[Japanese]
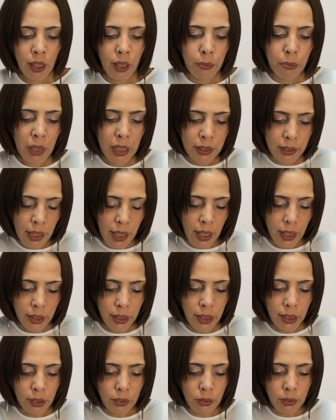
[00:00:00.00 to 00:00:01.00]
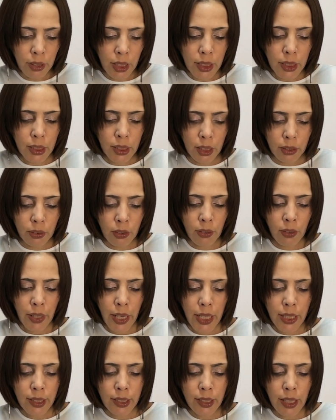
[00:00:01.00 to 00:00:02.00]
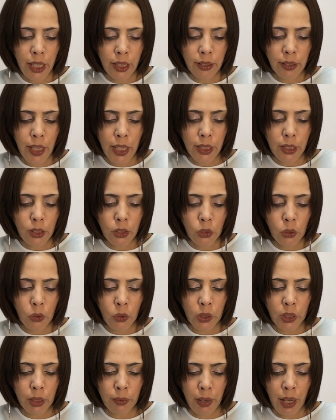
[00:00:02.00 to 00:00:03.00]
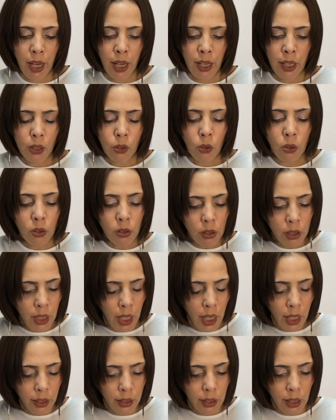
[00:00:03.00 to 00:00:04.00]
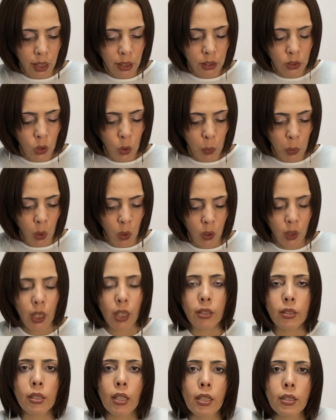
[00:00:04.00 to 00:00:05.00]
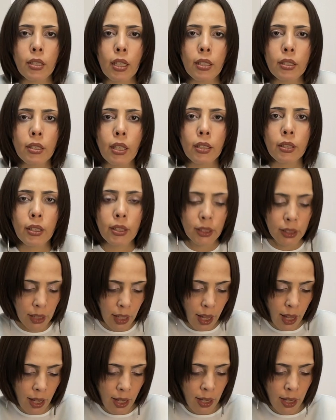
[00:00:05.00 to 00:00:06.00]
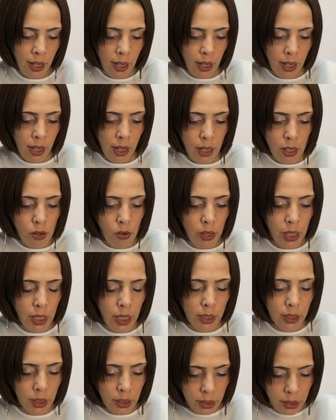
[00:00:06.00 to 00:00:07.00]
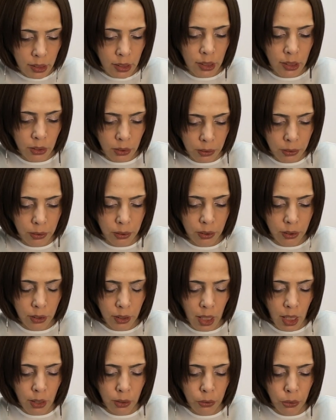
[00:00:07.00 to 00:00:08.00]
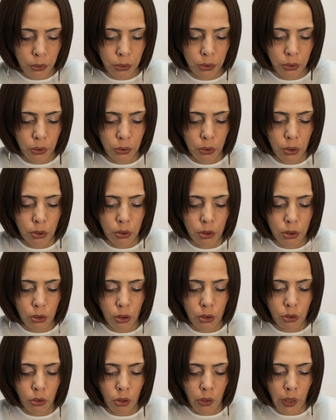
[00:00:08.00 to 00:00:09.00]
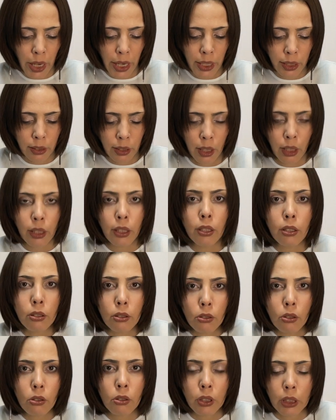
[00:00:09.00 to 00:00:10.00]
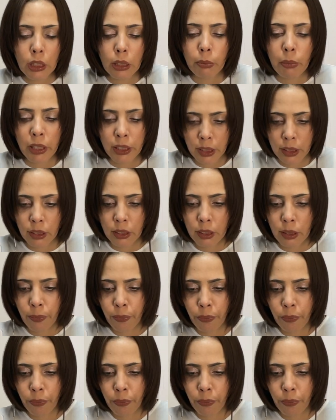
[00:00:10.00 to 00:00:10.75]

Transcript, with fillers: また、インドネシアの SNS 上には、こんなイラストも拡散されたんですね。それが実によく韓国の特徴を捉えていると言います。